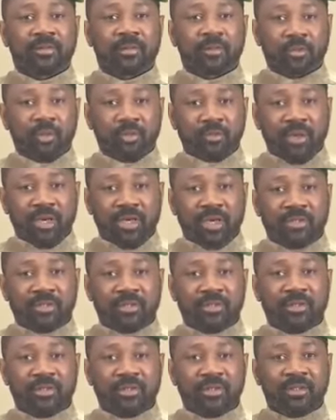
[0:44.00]
Cet
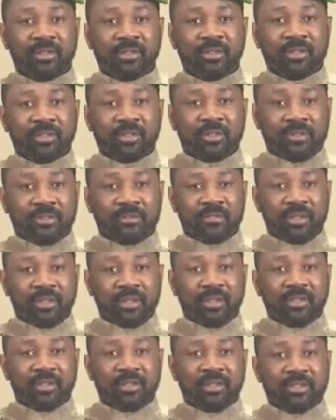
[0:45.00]
hommage
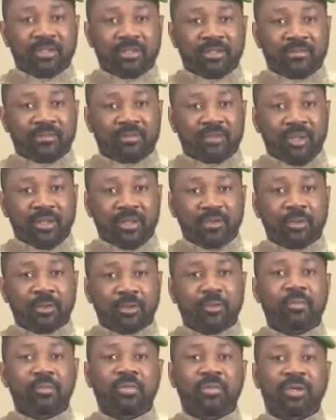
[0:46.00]
revêt une
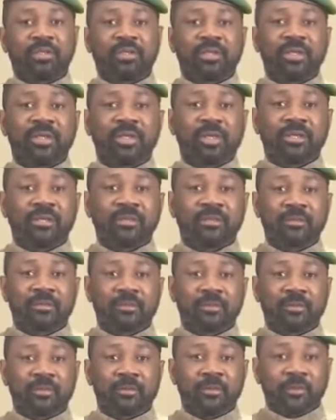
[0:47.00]
signification toute particulière
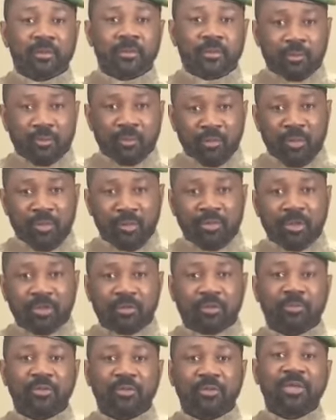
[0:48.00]
au
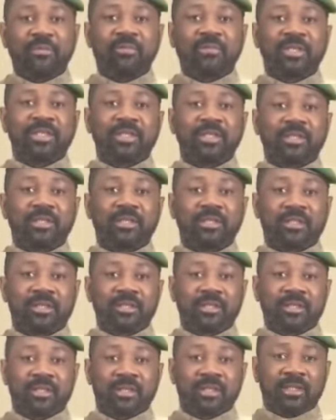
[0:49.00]
moment où le Mali
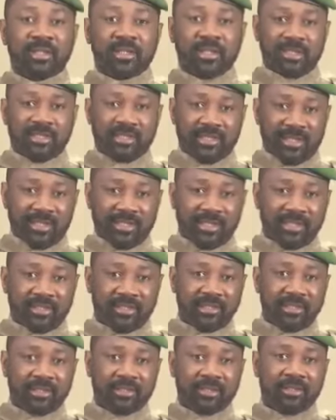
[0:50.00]
est
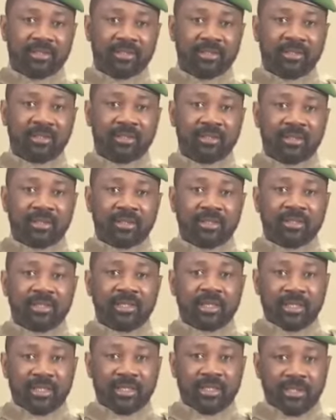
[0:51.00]
engagé
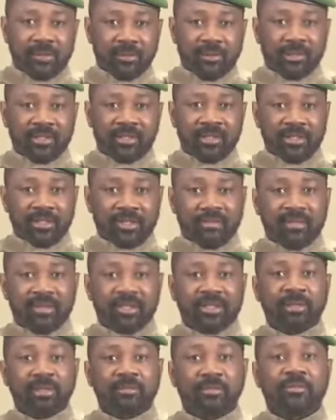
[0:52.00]
dans la reconquête de sa
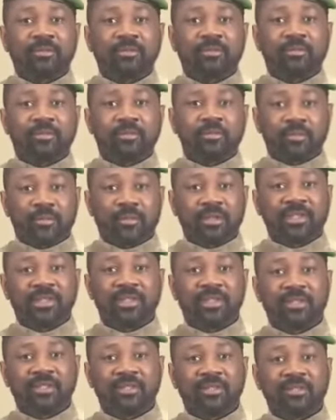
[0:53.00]
véritable
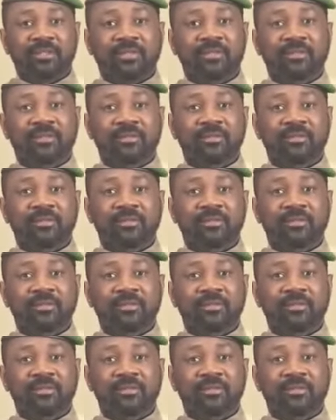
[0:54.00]
souveraineté.